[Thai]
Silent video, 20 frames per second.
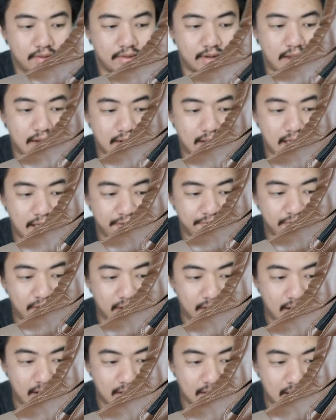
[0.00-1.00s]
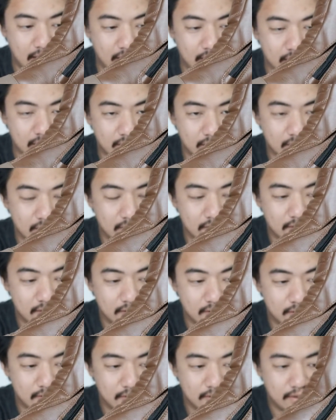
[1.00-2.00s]
ด้านข้างฝั่งด้านใน
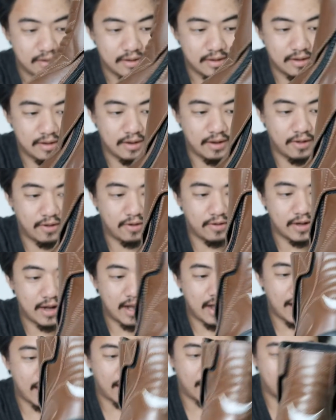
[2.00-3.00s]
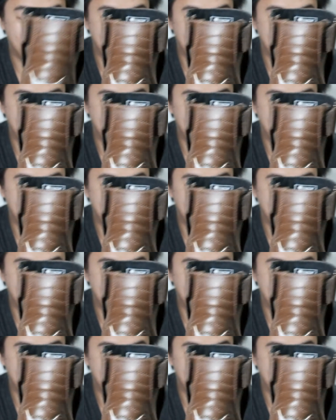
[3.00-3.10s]
แล้วก็ด้านหลัง